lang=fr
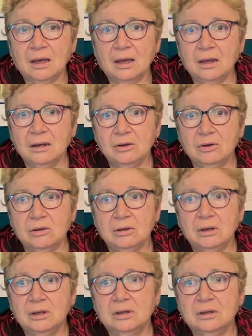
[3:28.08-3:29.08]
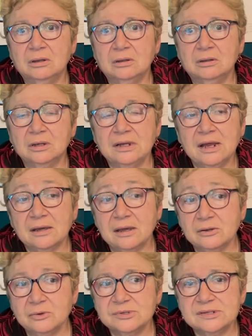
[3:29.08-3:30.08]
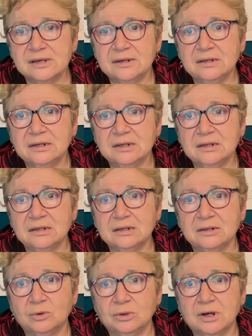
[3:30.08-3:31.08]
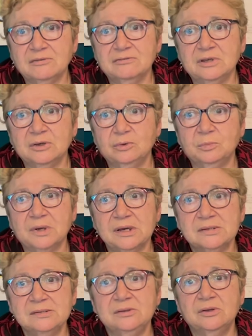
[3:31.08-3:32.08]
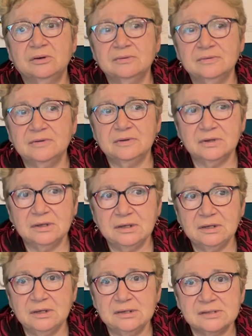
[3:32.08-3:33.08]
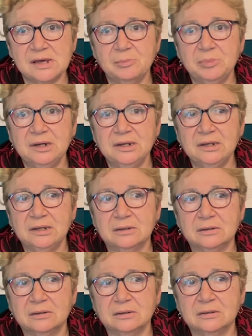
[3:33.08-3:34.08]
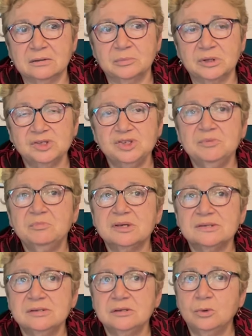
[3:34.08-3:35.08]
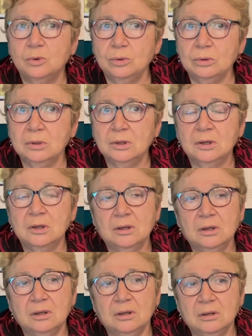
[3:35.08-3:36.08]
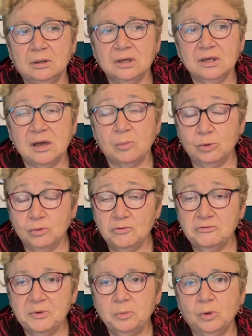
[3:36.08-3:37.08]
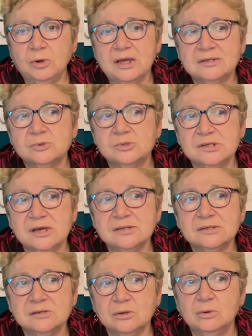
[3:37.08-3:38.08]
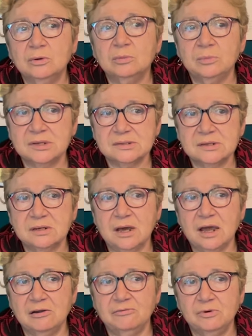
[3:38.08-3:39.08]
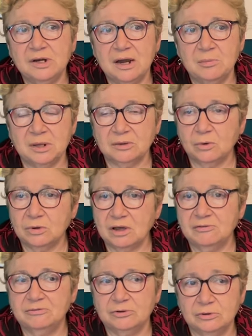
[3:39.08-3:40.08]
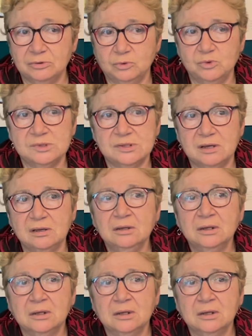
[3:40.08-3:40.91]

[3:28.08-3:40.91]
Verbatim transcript: Alors, euh, il y a quelques années, on avait une présidente qui s'appelait euh, Brigitte Massico, qui a beaucoup fait pour l'association parce qu'elle voulait la mettre en avant, tout ça.